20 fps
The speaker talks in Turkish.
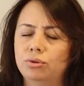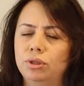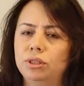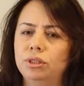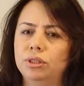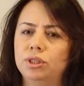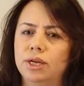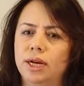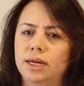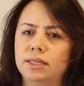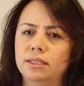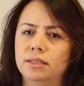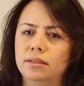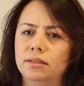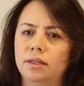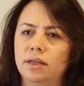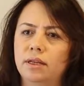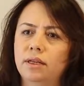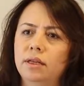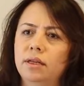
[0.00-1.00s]
süreç
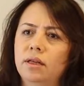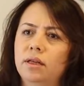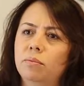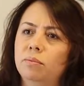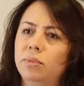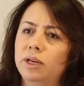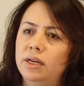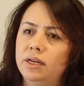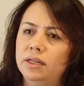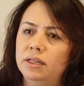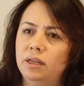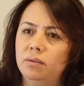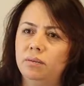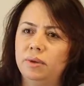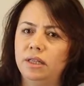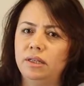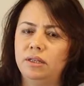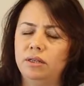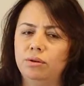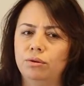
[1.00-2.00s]
içerisinde birlikte
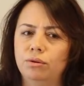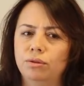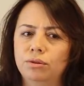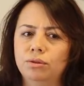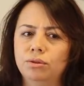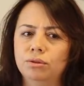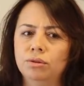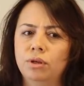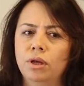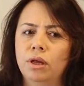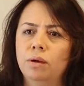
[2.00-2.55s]
belirliyoruz.